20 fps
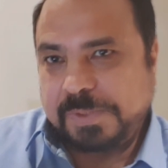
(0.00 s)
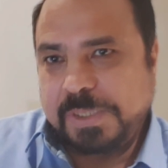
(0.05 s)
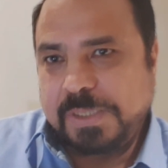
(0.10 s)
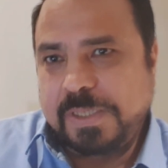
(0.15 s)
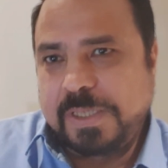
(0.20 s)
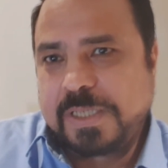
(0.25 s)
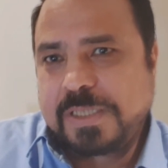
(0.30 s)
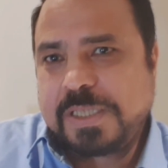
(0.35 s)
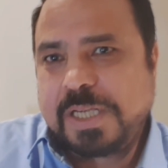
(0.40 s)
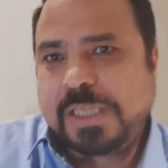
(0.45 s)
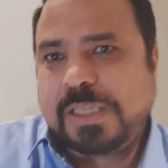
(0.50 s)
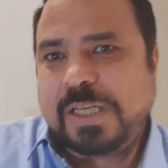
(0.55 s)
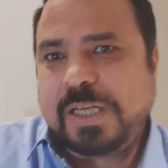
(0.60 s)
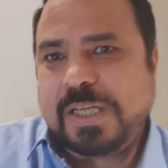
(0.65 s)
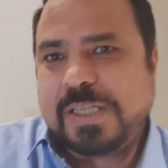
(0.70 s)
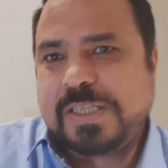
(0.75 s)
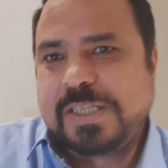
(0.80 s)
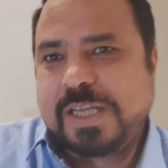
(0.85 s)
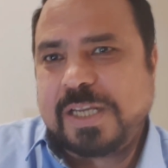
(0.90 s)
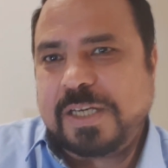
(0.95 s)
الدراسات آه،
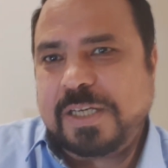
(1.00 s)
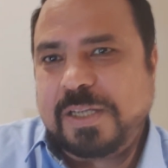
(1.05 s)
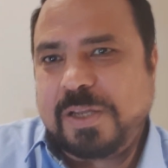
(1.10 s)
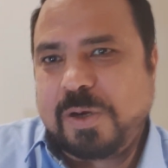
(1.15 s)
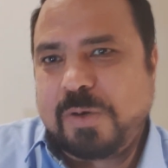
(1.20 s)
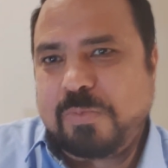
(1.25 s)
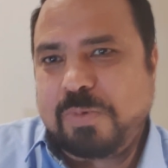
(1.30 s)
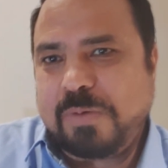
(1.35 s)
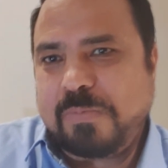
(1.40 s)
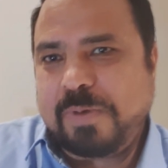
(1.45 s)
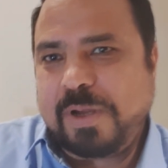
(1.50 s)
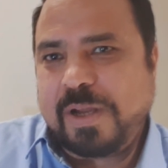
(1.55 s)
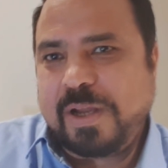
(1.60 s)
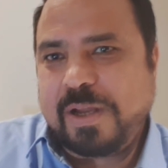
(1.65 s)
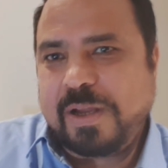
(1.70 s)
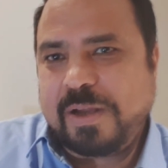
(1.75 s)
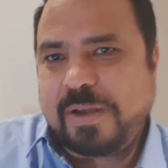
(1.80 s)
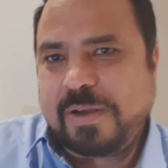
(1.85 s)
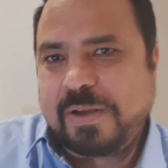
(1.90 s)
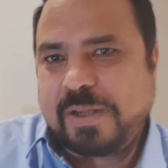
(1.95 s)
اللسانية
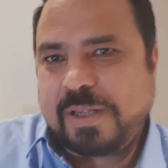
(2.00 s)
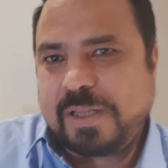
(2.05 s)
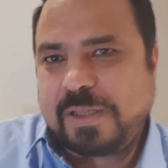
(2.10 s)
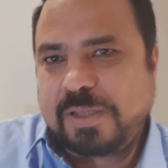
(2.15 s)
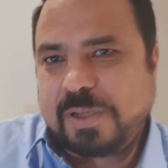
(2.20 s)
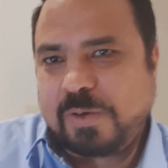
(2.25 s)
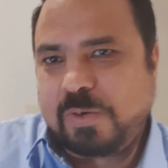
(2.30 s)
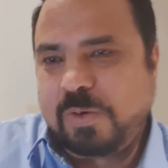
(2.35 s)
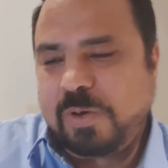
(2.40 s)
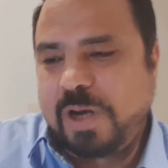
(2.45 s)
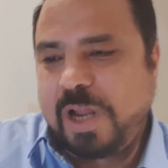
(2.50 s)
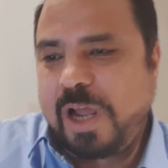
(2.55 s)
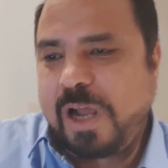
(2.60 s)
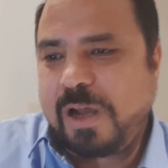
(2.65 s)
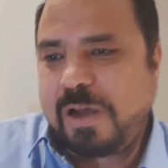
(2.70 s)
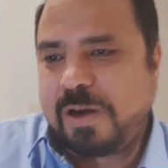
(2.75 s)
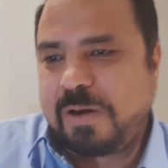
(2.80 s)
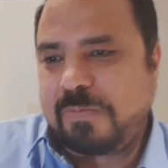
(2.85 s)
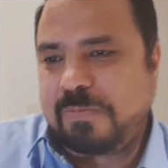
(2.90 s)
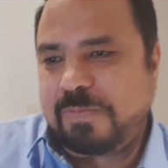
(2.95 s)
ربما تكون
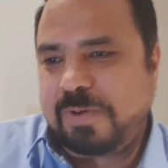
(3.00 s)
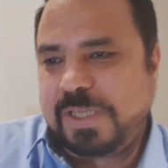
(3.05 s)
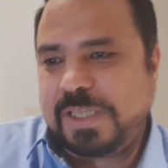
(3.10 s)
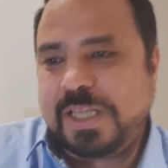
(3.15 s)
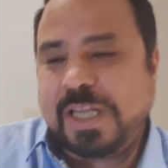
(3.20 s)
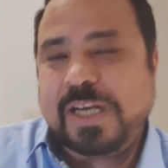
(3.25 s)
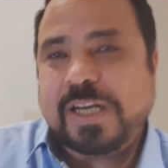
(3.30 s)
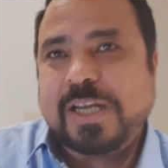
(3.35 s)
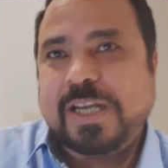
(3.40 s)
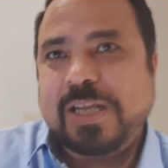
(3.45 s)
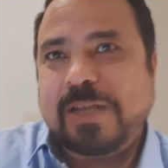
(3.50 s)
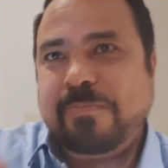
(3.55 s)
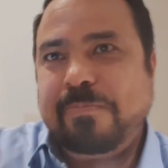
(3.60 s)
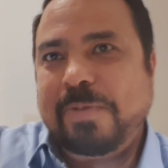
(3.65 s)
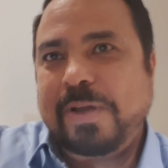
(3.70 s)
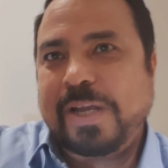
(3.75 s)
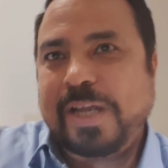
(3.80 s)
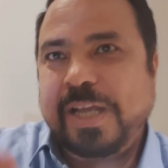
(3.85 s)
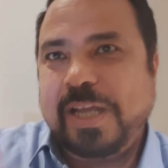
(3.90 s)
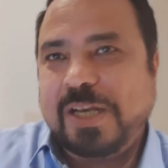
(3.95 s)
أقرب ولذلك
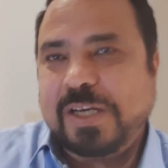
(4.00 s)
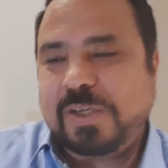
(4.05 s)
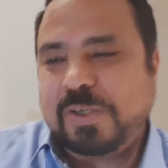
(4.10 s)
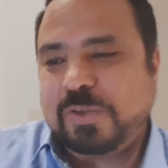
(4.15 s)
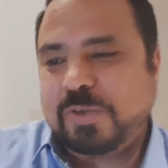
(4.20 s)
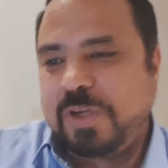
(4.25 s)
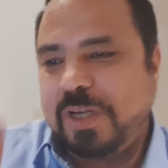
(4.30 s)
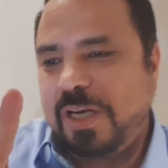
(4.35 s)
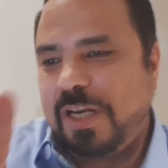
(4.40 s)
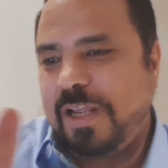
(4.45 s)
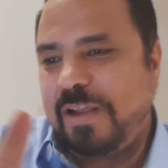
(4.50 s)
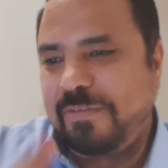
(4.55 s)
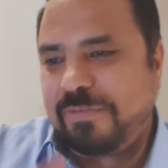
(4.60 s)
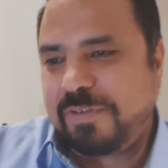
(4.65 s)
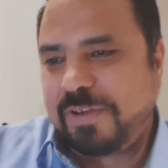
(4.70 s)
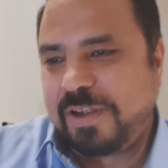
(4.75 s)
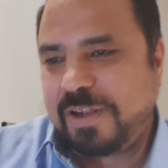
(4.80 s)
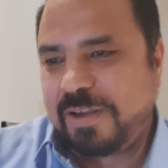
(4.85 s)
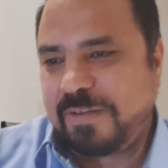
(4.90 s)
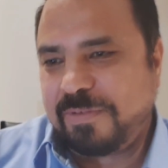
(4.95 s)
ينبغي أن ندخلها
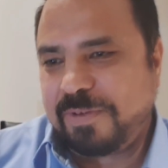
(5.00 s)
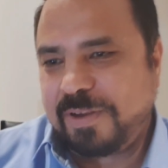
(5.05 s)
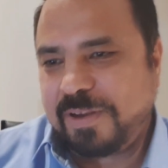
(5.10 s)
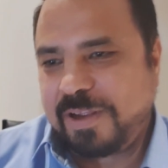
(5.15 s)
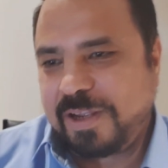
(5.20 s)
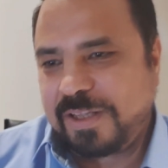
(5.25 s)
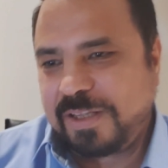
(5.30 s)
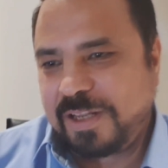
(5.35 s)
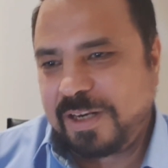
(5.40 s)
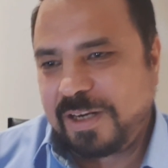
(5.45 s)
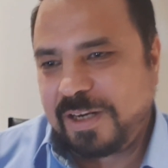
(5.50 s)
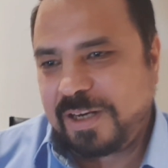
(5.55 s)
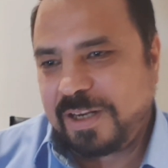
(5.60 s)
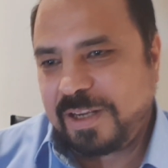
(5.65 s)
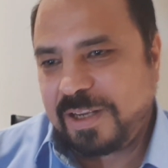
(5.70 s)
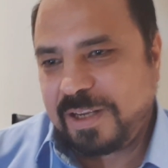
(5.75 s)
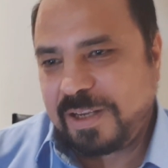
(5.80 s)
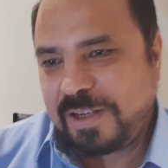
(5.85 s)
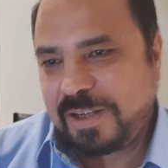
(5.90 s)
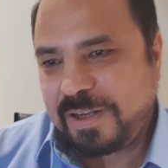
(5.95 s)
في في هذا
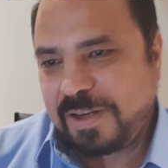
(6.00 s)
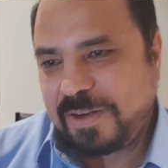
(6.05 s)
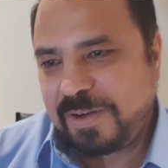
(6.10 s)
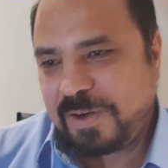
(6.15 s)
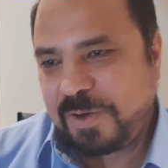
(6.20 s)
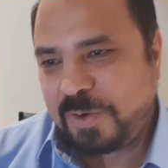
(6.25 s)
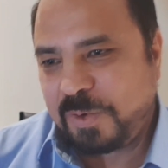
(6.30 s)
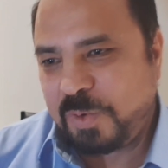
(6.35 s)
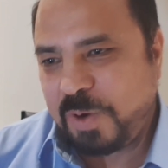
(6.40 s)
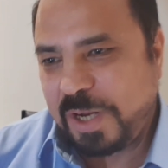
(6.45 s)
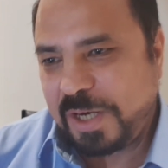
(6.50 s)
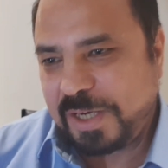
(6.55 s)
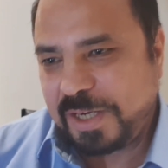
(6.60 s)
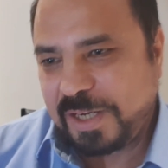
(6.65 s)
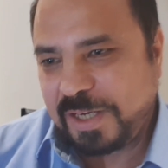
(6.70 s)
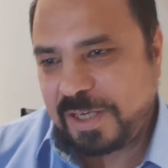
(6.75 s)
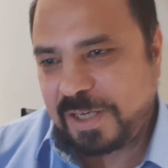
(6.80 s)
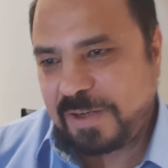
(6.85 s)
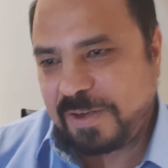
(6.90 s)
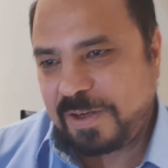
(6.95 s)
العنوان
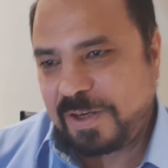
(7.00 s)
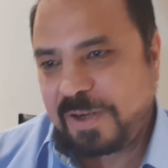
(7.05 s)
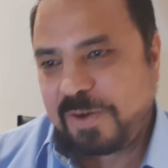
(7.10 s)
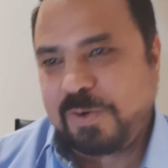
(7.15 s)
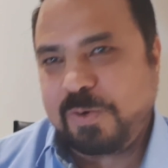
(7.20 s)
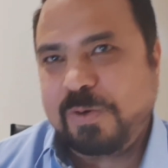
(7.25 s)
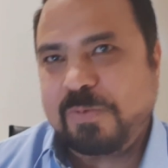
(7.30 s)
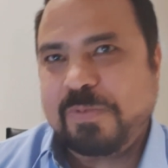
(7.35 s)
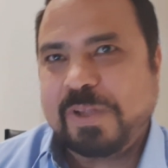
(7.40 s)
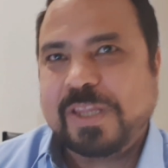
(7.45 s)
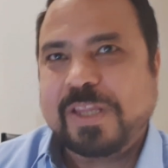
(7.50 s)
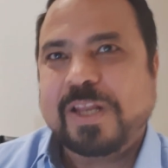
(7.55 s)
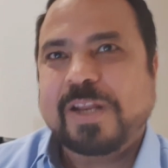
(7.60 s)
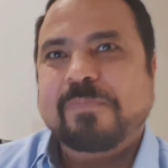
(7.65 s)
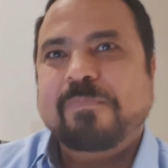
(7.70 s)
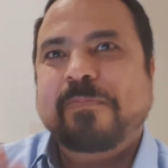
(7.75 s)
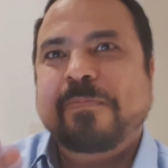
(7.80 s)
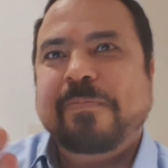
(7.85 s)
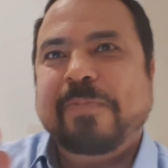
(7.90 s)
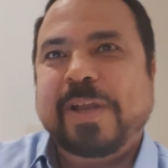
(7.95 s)
يعني نقول مثلا
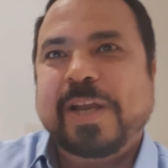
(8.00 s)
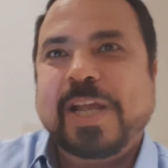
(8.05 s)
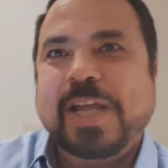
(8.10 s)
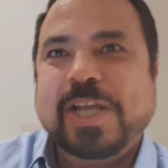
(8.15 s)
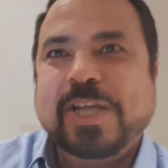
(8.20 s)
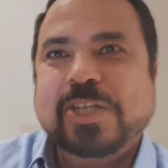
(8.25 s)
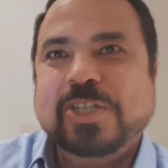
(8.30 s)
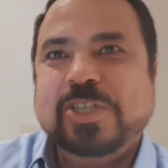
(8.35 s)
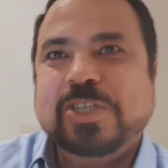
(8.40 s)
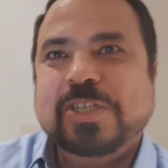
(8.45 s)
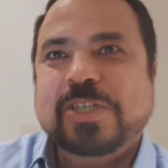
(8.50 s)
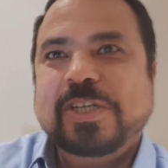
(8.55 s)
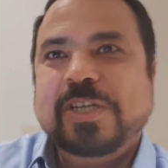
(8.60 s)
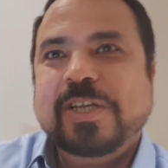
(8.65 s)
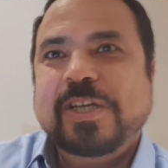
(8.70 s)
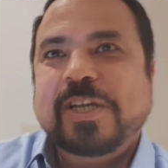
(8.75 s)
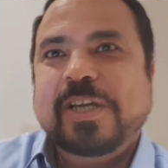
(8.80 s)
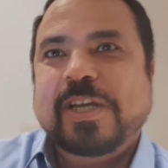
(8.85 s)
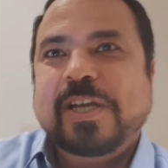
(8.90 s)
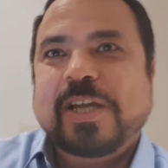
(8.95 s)
مناهج
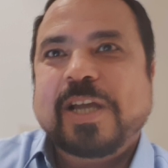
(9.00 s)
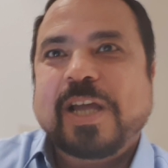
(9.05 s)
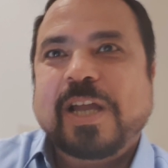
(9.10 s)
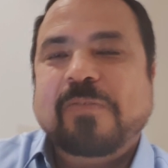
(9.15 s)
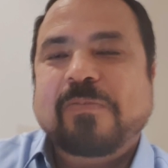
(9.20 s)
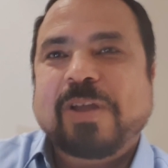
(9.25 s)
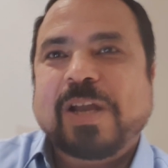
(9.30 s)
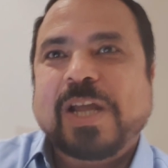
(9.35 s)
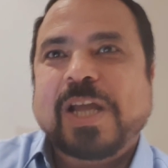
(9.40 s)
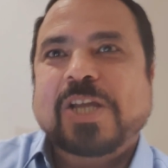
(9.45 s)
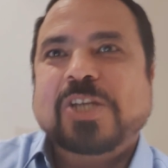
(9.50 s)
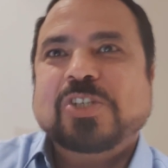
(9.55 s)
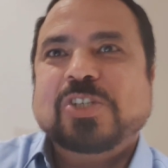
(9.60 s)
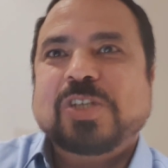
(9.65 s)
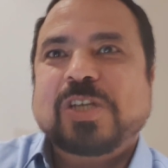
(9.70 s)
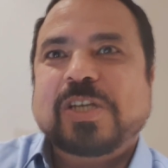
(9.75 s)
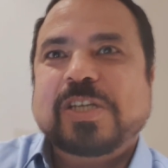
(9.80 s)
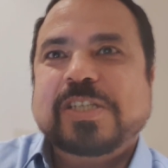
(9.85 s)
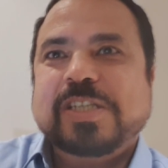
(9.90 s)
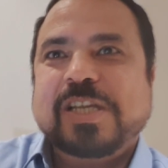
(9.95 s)
المناهج
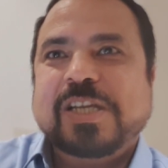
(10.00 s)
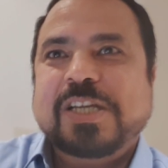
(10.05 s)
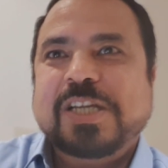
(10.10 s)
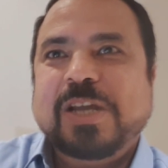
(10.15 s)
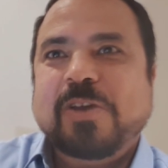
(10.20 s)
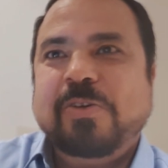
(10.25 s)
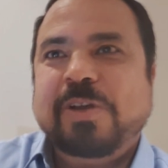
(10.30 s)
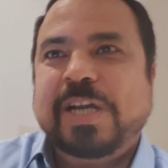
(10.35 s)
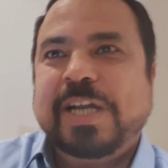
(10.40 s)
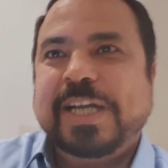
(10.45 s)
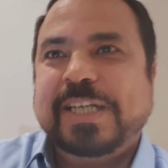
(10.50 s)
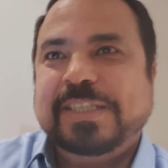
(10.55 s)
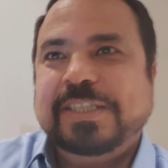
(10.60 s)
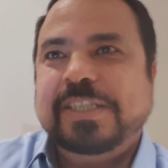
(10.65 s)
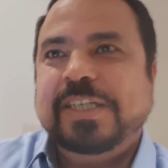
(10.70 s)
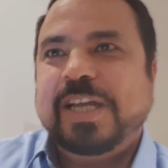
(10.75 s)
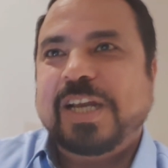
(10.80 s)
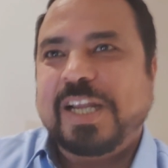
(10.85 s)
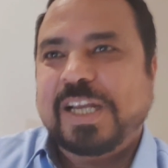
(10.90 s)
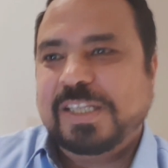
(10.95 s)
اللسانية
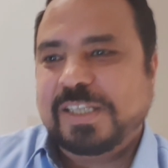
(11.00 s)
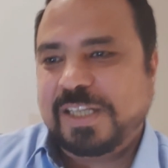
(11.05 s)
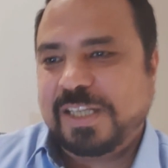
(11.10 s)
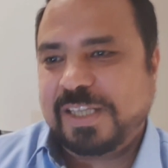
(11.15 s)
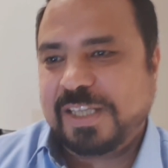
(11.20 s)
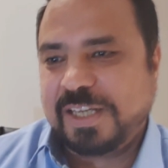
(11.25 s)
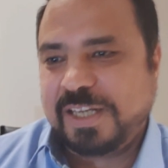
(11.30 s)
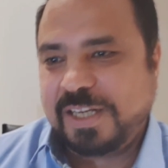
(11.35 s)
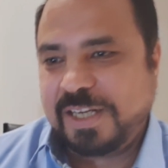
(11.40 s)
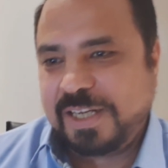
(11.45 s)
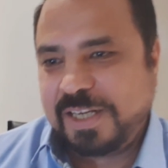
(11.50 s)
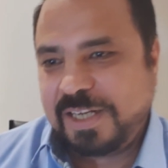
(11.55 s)
والنقدية الحديثة